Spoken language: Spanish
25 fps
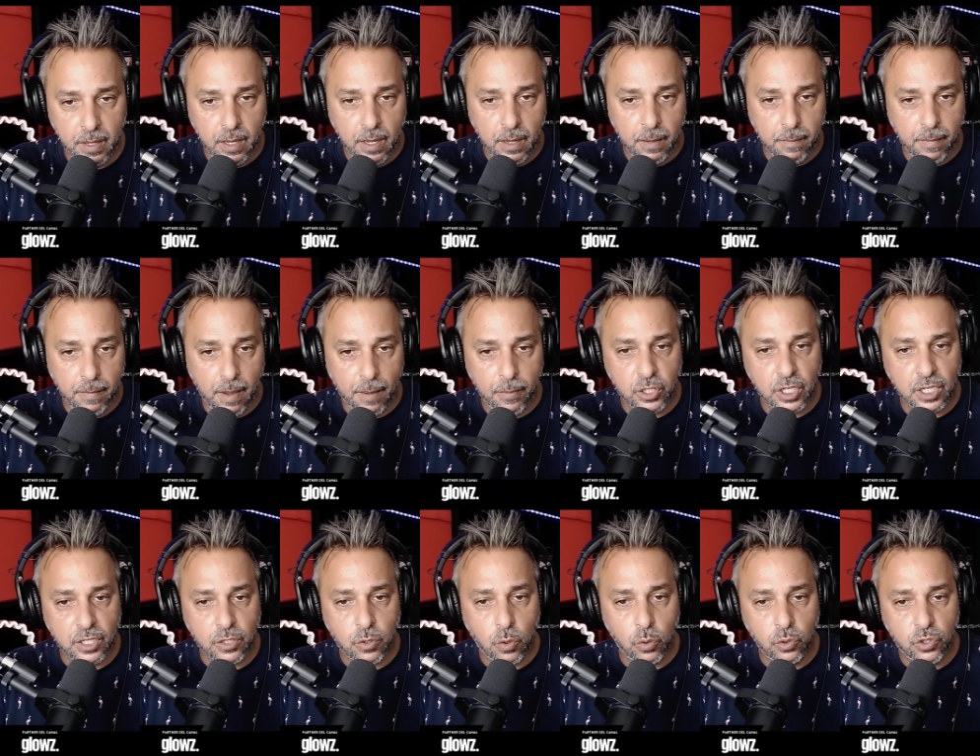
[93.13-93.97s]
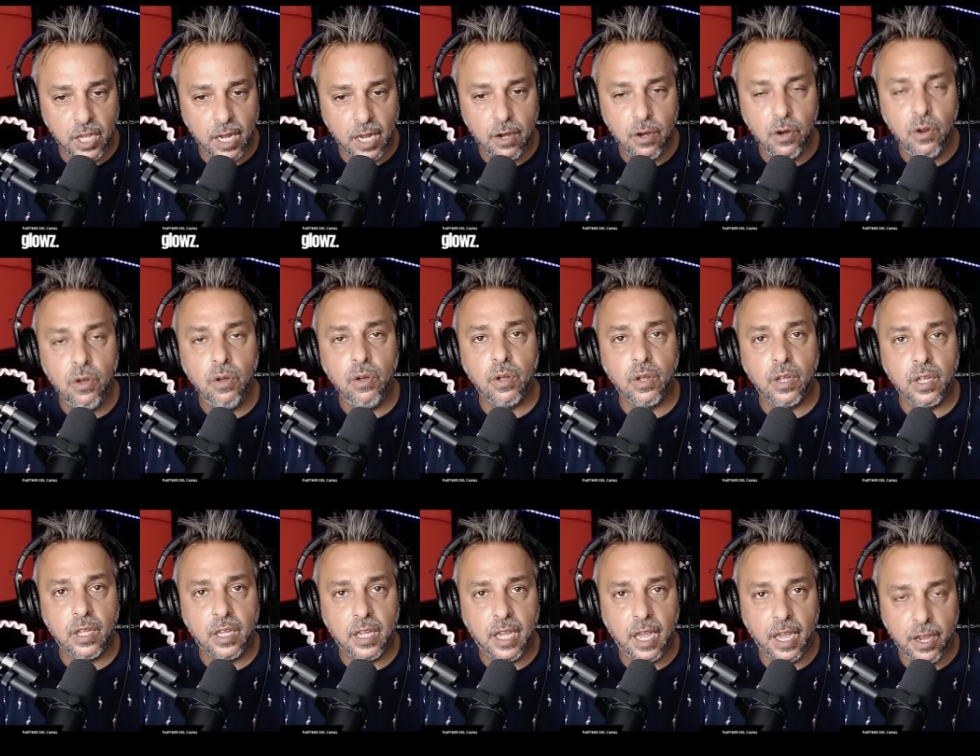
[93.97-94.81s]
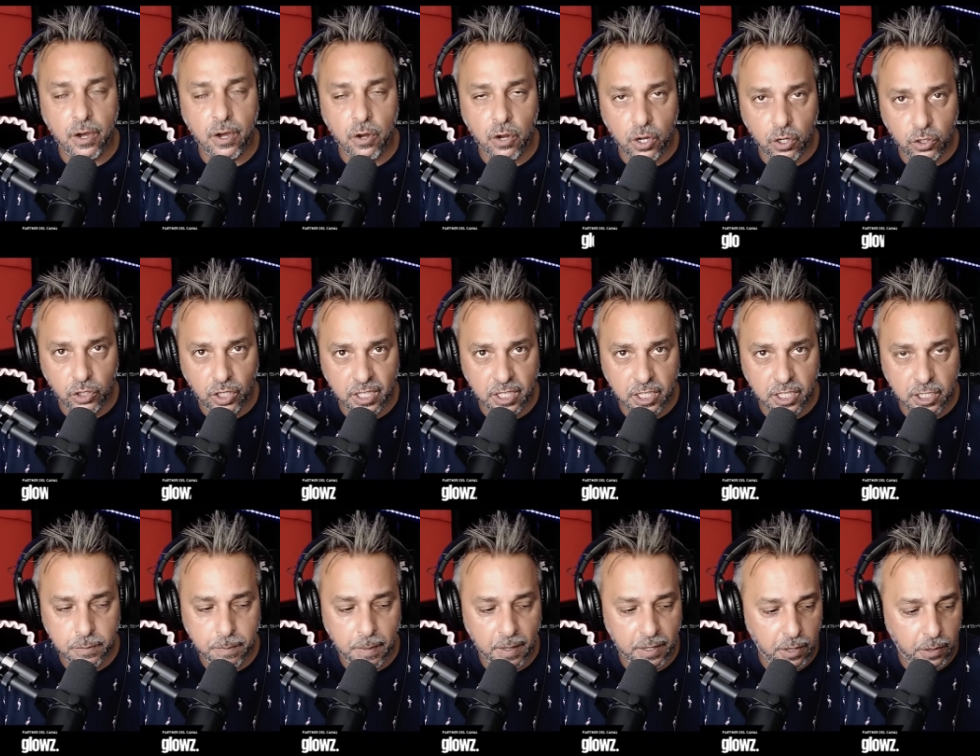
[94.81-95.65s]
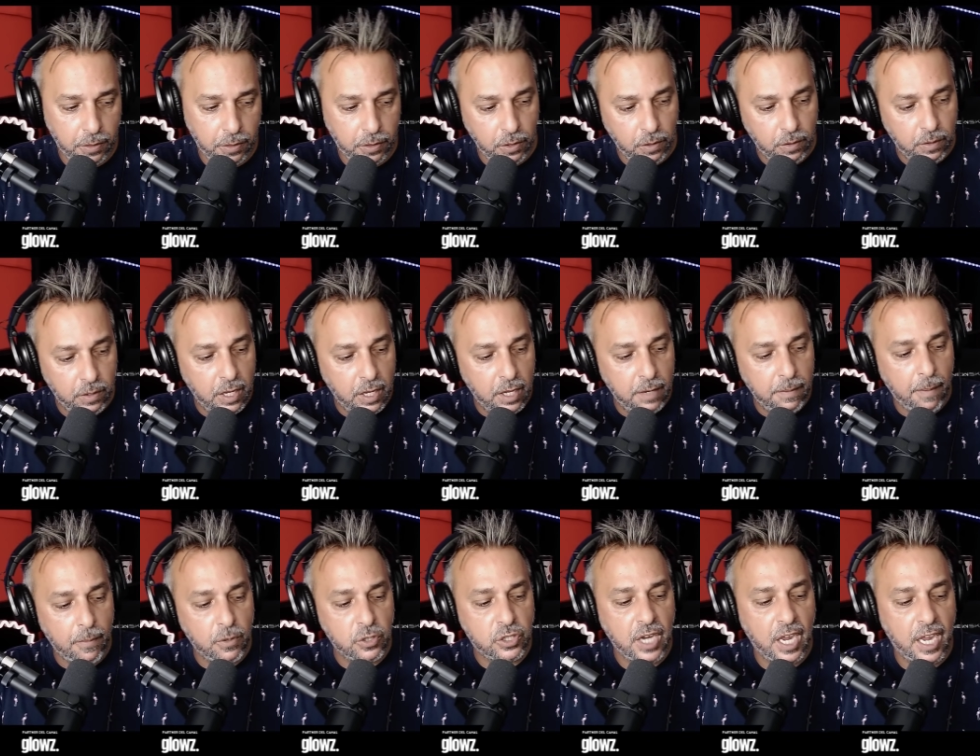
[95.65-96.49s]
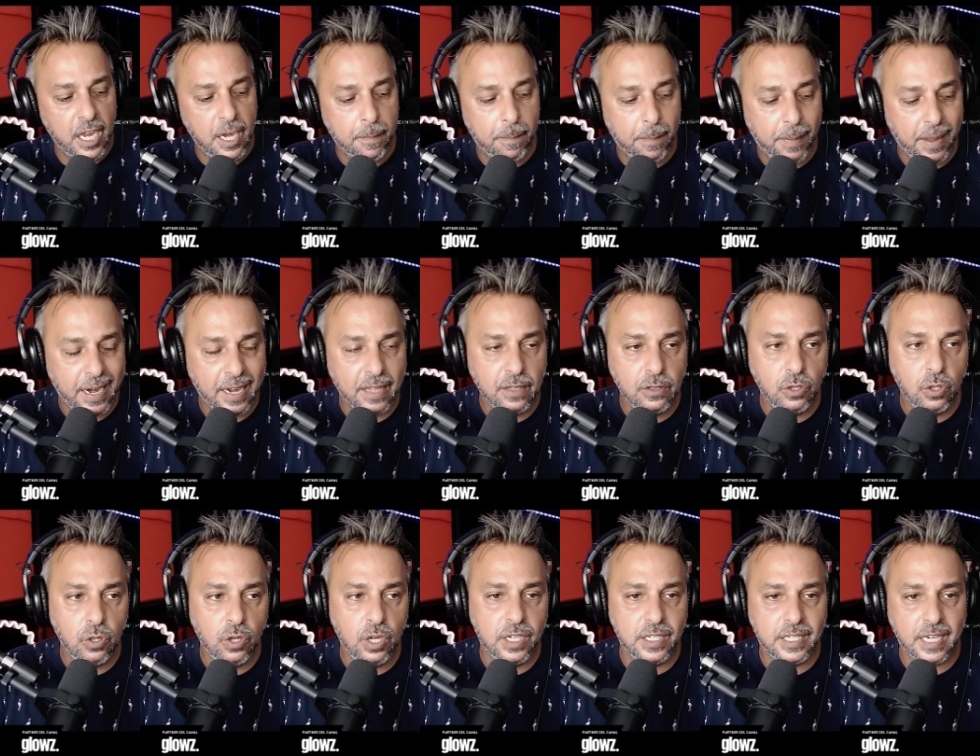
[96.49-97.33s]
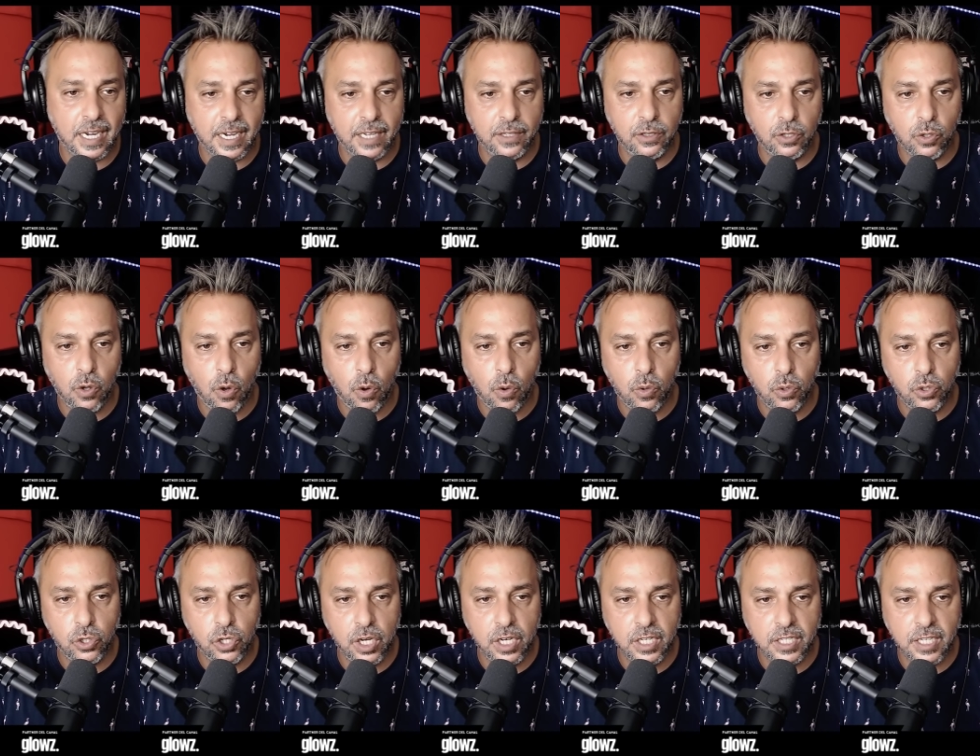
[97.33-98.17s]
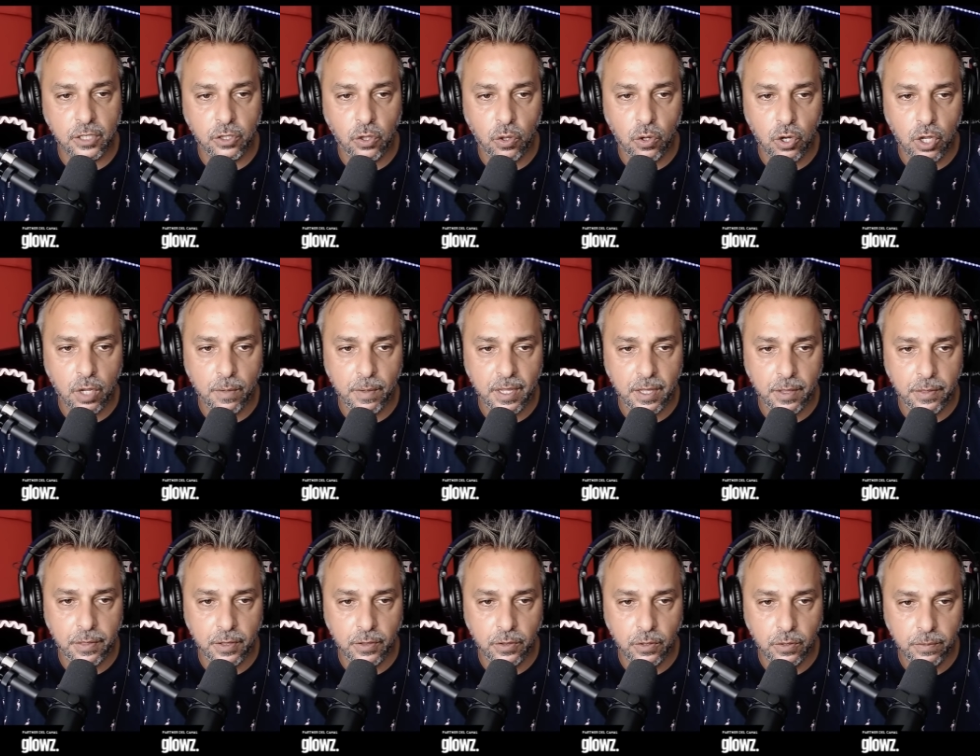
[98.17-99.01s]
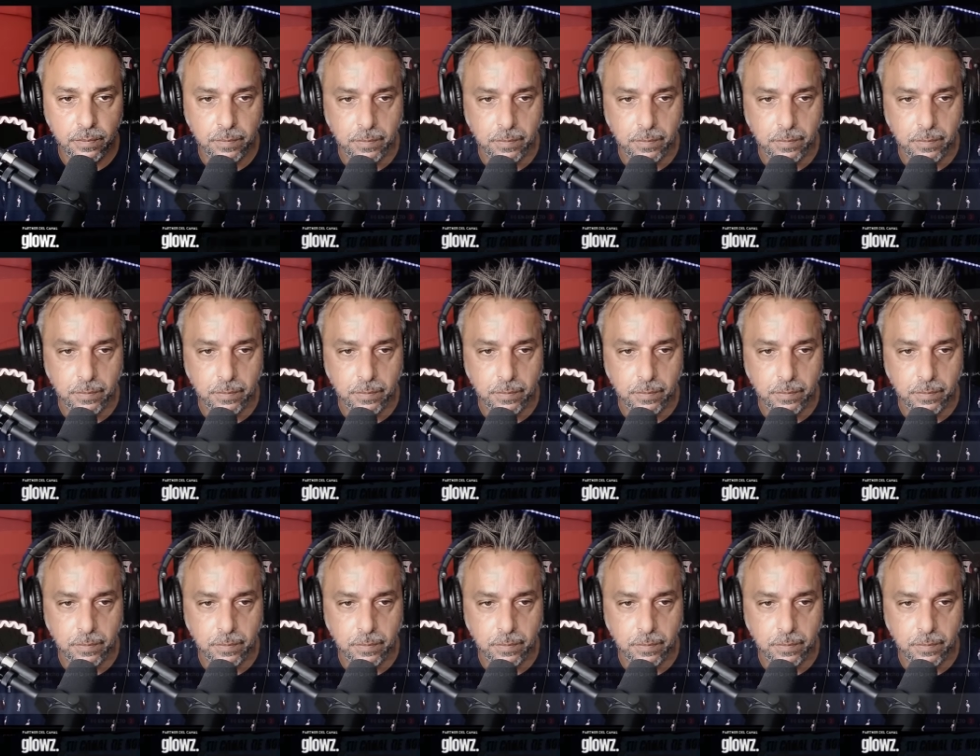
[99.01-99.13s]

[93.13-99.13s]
Vamos a escucharlo, que creo que no tiene desperdicio. Y vamos a ir parando y sacando conclusiones a todo lo que vaya diciendo.